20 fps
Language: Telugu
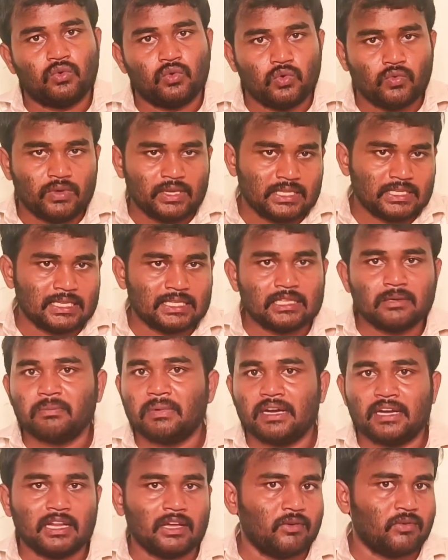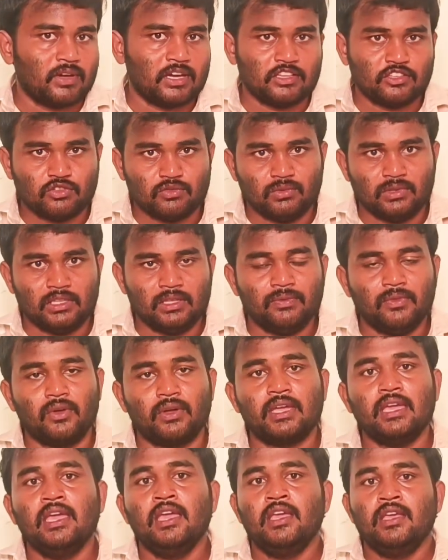టూ వీక్స్ అయితే పట్టే అవకాశం ఉంది
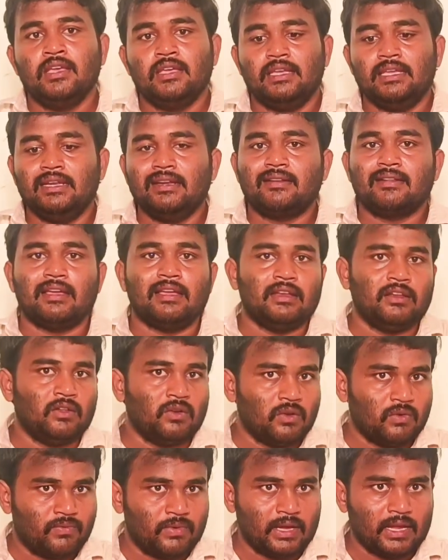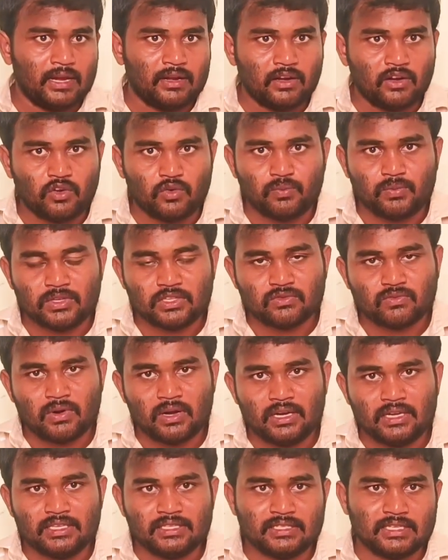ఓకే ఇన్ ట్రైనింగ్లో ఫైవ్ హండ్రెడ్ రూపీస్
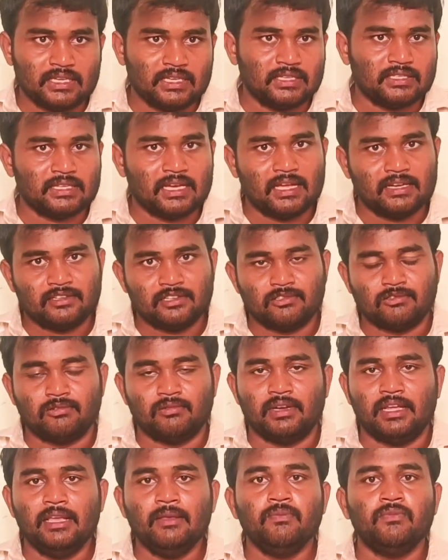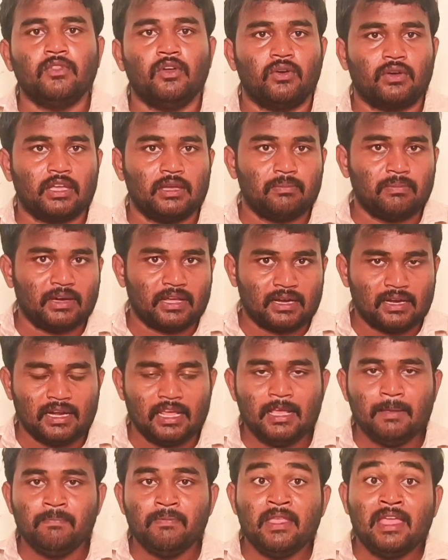వాళ్ళు ఇచ్చే ఛాన్సెస్ ఉన్నాయి ఓకే పర్
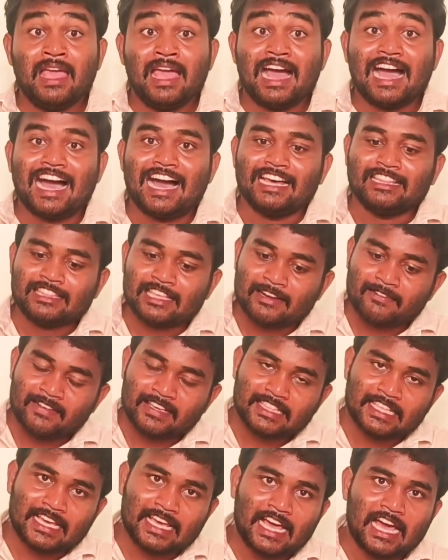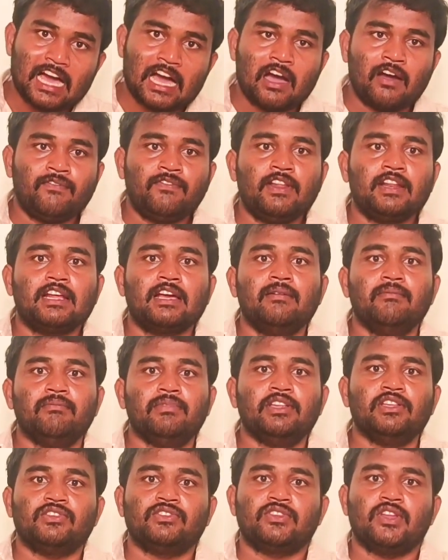డే ఆ తర్వాత ఆఫ్టర్
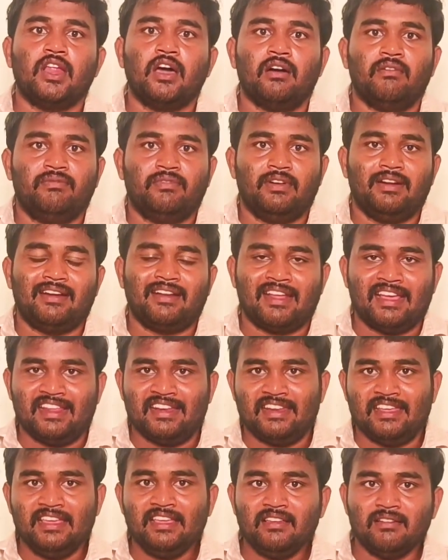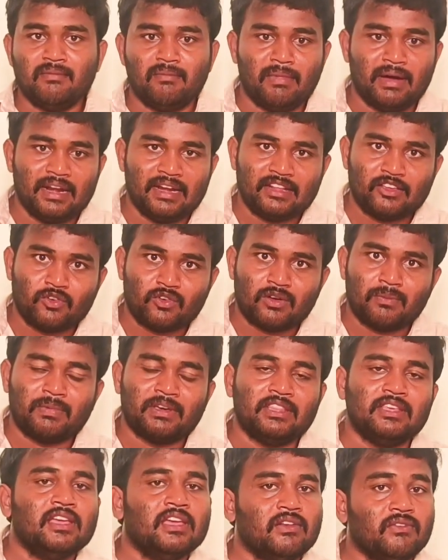కంప్లీషన్ ఆఫ్ ట్రైనింగ్ మనకి ఒక
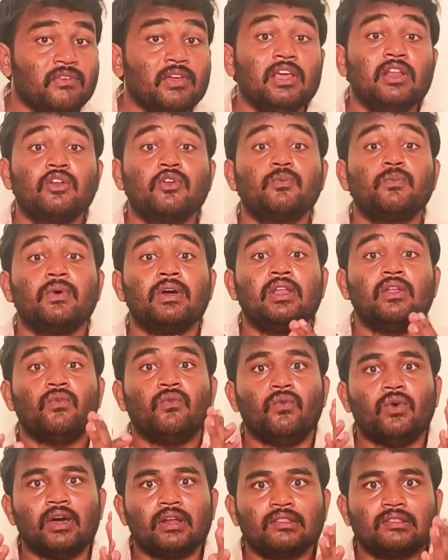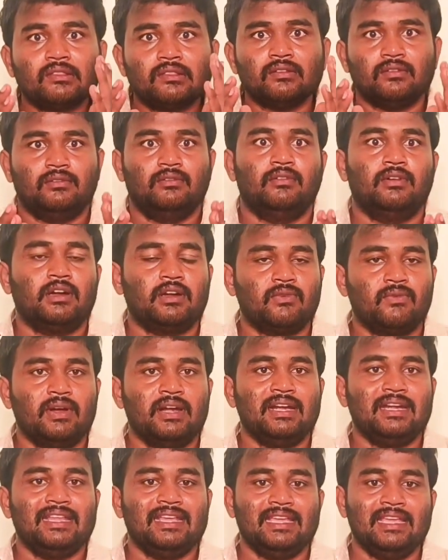పదిహేను వేల రూపాయల వర్త్
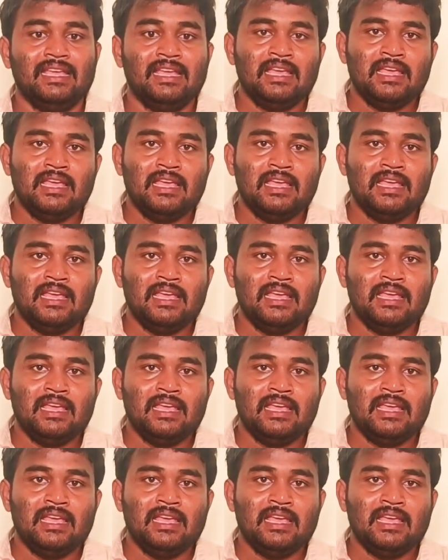ఉన్నటువంటి